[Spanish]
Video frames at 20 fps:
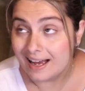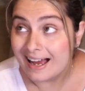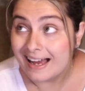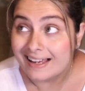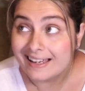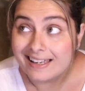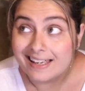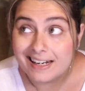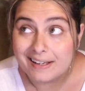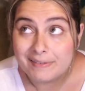
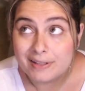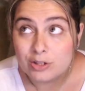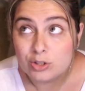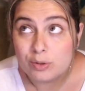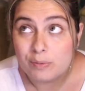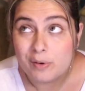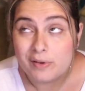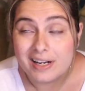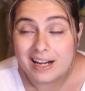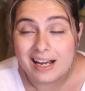Aquí el
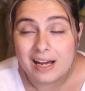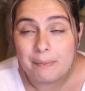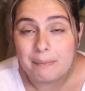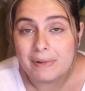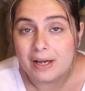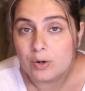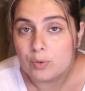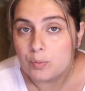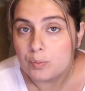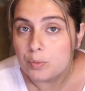evento podría
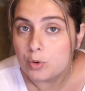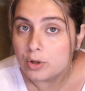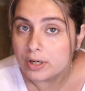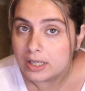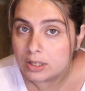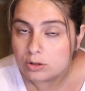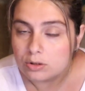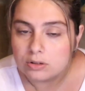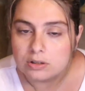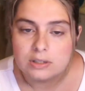cambiar un
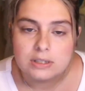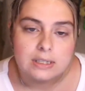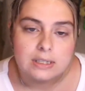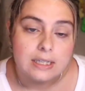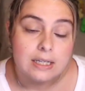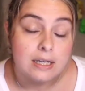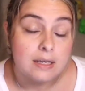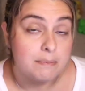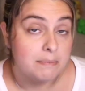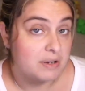poquito,
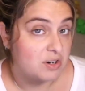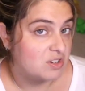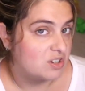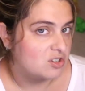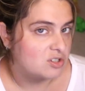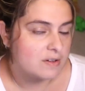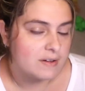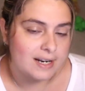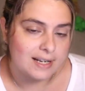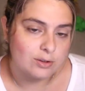pero
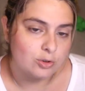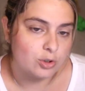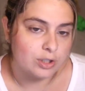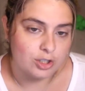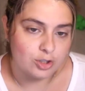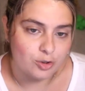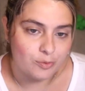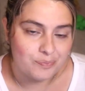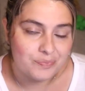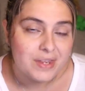ya os adelanto
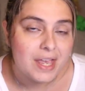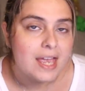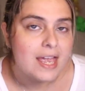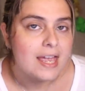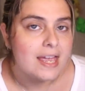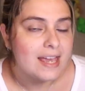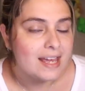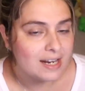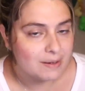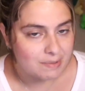que no.
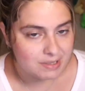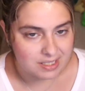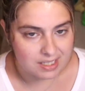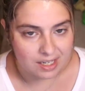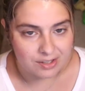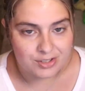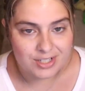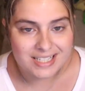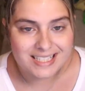En investigaciones